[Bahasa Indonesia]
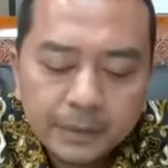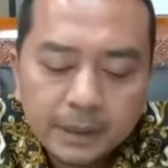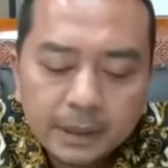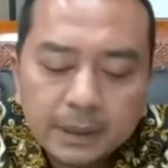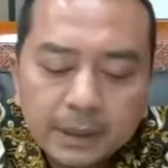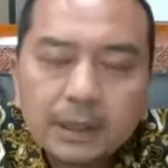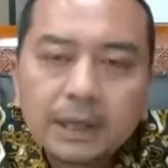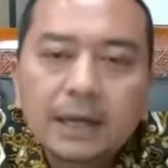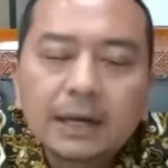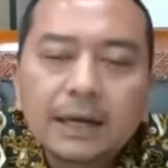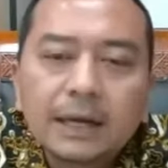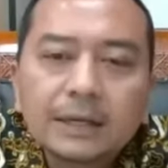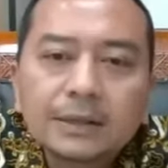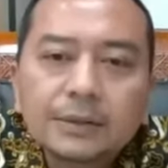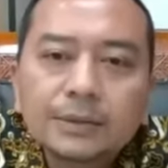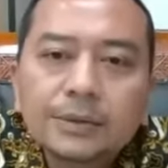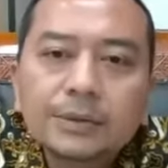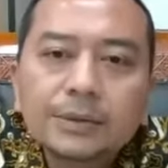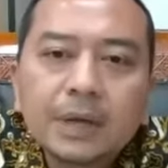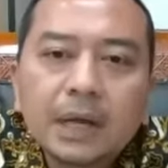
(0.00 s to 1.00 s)
Karena
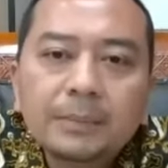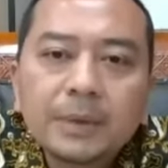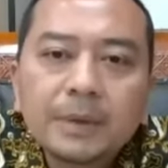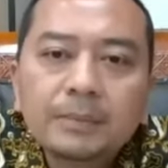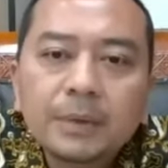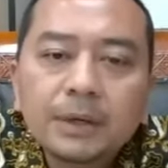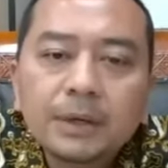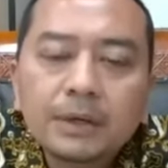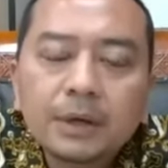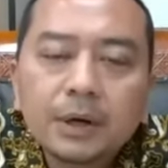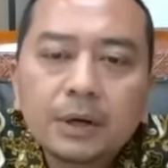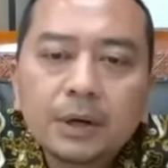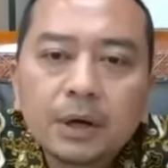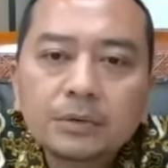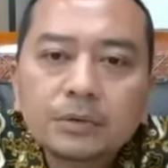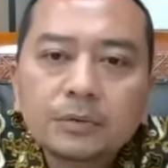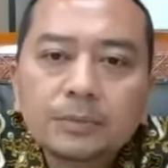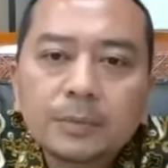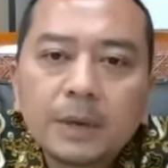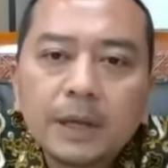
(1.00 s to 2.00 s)
itu kami
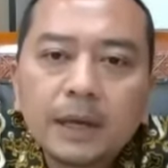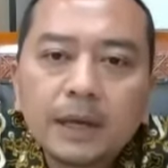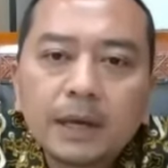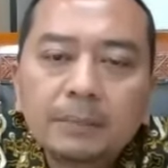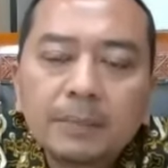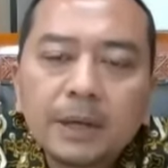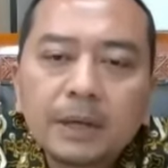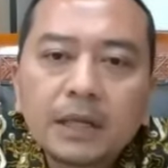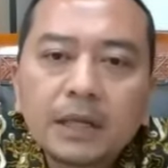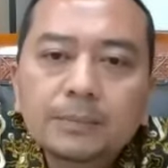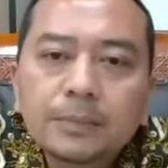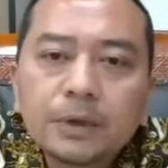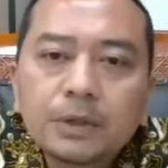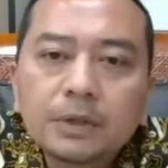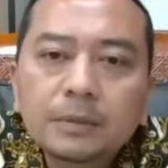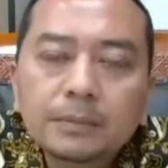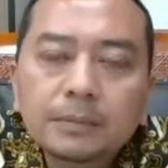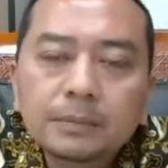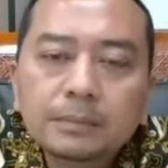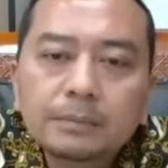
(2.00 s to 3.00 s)
mendorong supaya
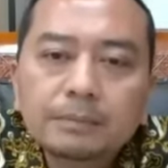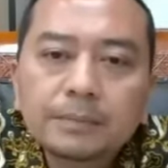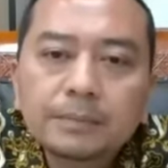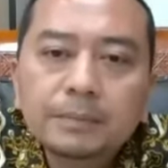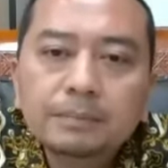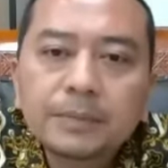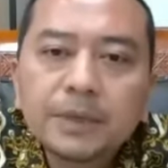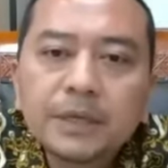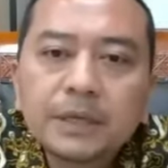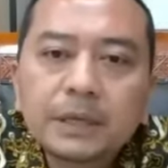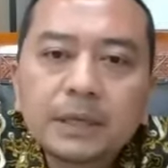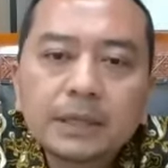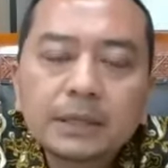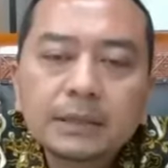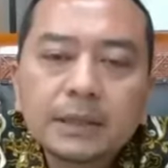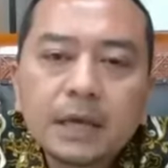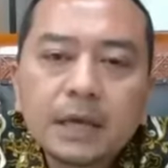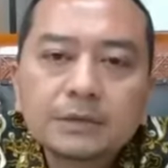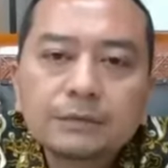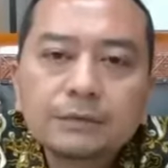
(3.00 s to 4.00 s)
Kemendikbud membuat
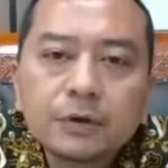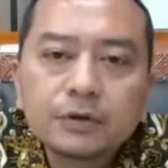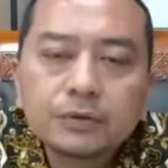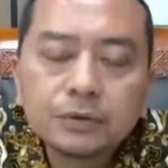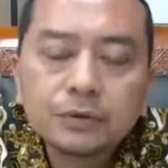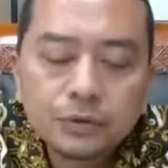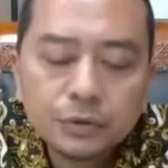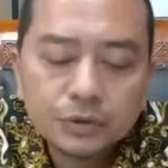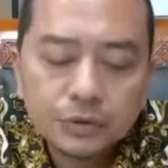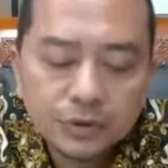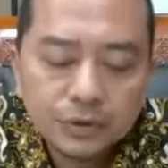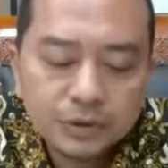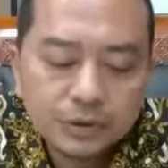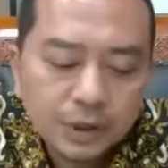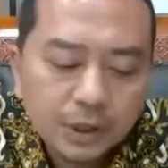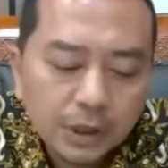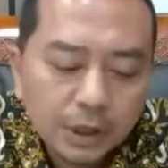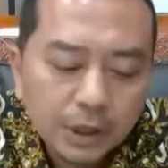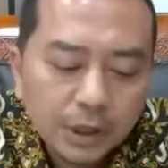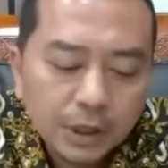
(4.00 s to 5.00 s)
task force khusus
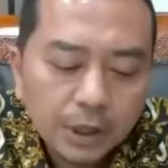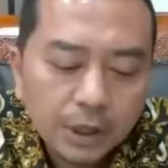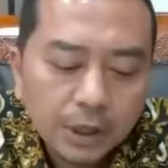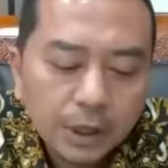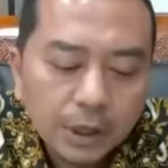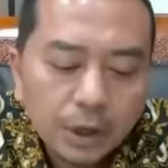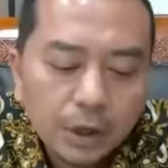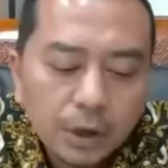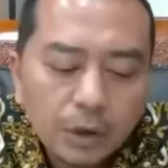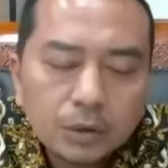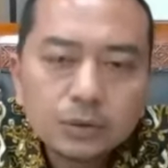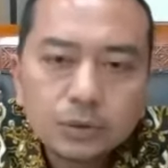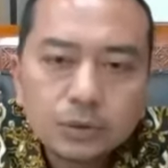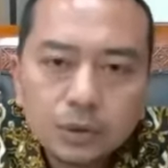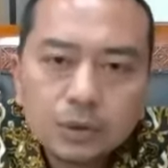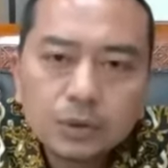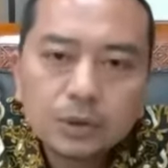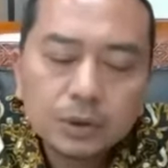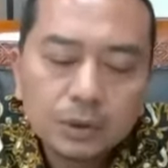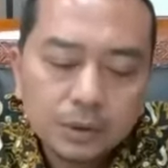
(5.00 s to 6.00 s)

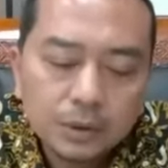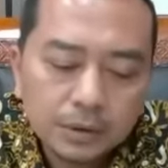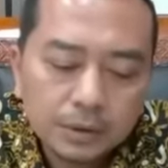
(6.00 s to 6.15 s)
untuk